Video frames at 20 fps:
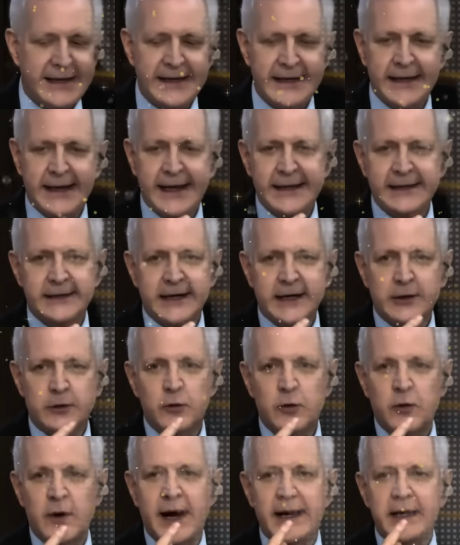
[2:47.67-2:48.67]
e entra
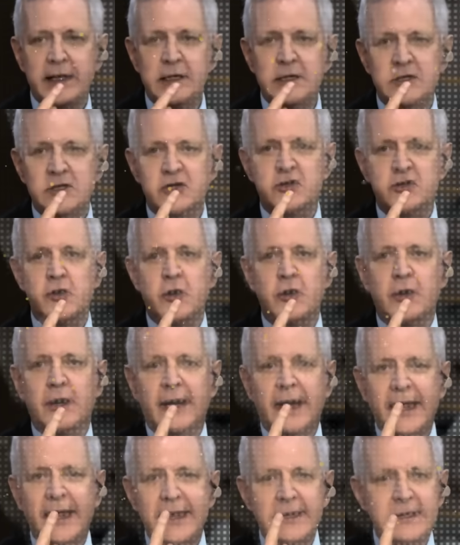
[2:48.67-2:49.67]
com a
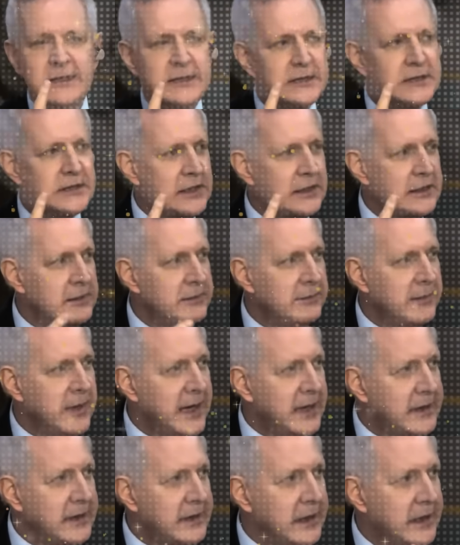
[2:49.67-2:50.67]
insolência que
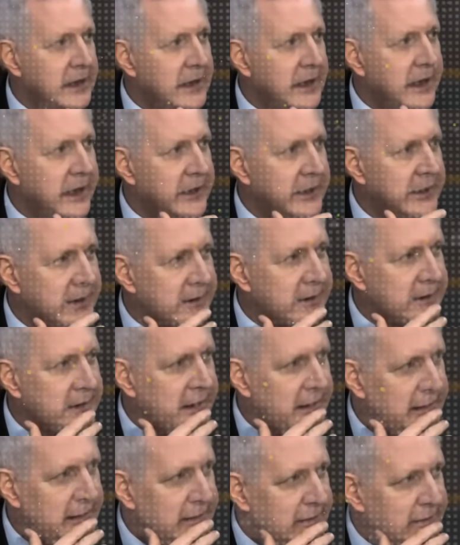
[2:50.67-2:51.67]
marca a carreira
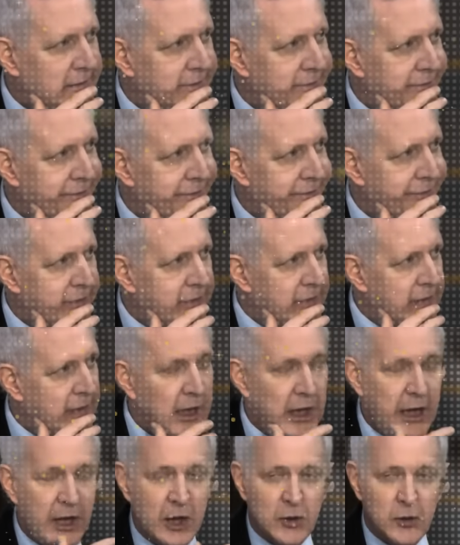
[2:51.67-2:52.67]
dele.
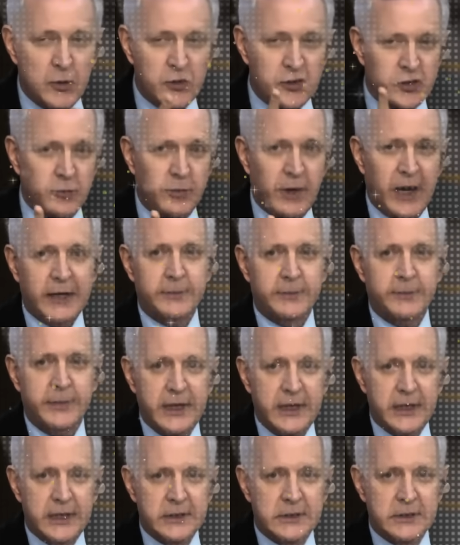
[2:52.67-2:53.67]
O Gilmar
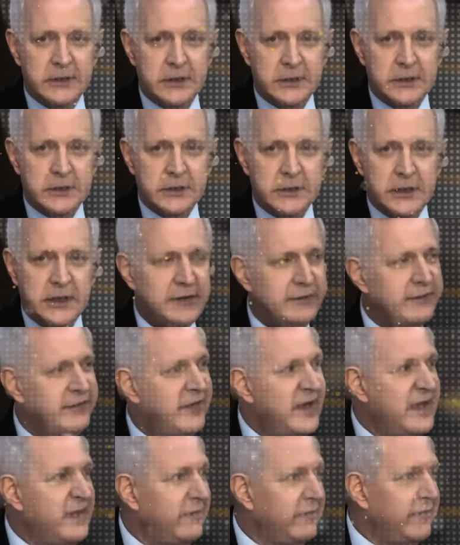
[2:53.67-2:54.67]
Mendes, ele
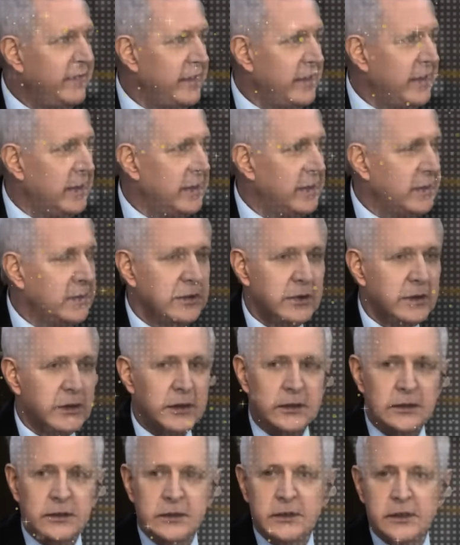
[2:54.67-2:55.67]
vive
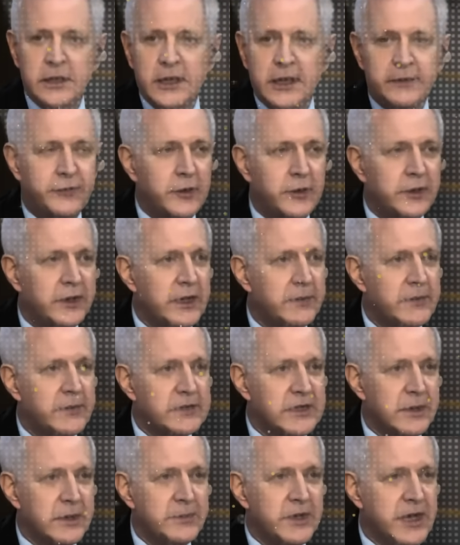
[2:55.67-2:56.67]
de
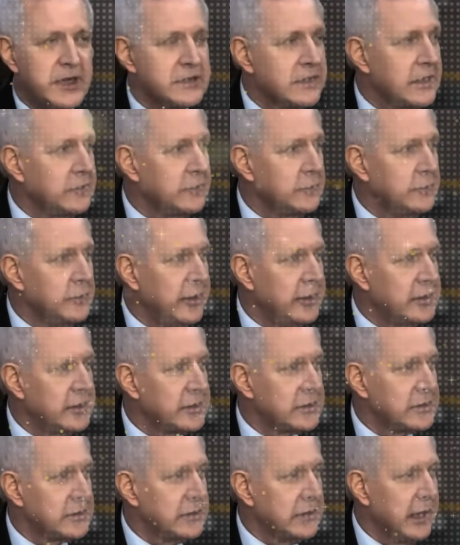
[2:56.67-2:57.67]
telefonemas
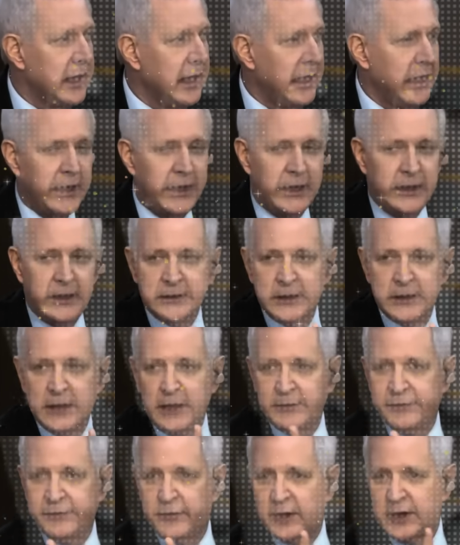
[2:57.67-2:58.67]
ameaçadores. Ele
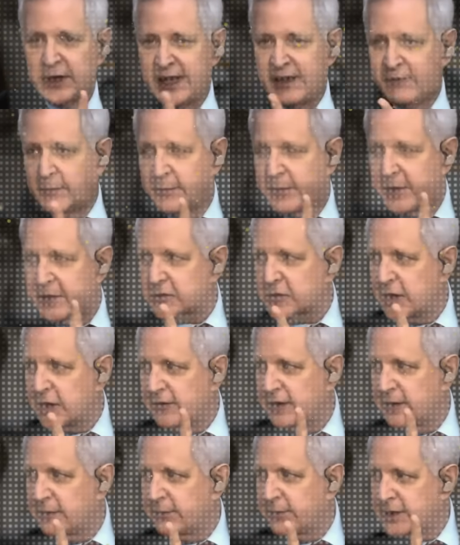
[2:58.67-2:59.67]
telefonava para a
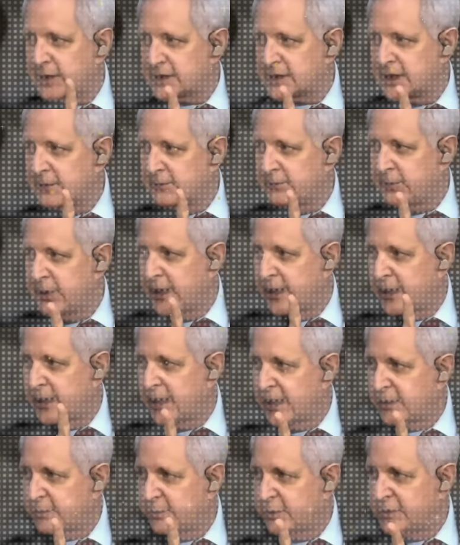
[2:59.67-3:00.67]
Jovem Pan sem
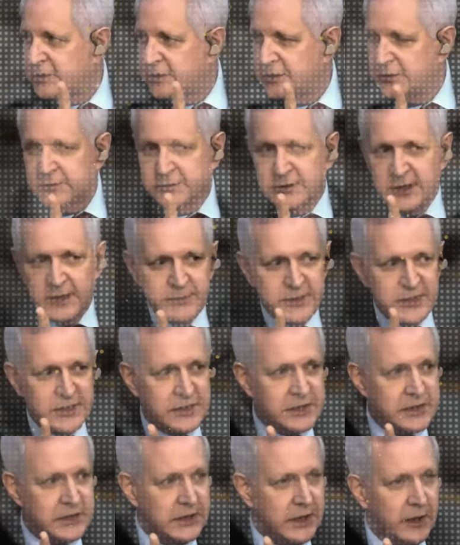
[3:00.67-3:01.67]
parar, pedindo
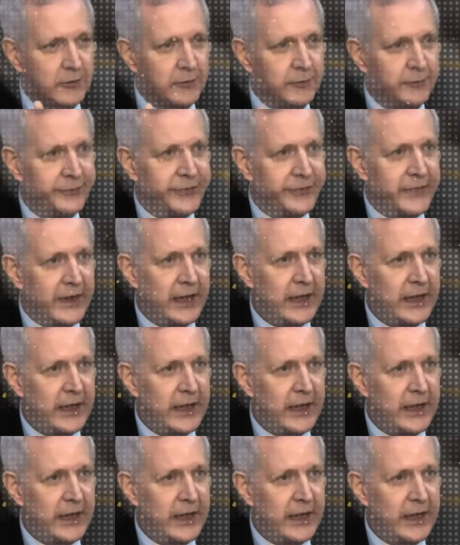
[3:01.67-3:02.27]
demissão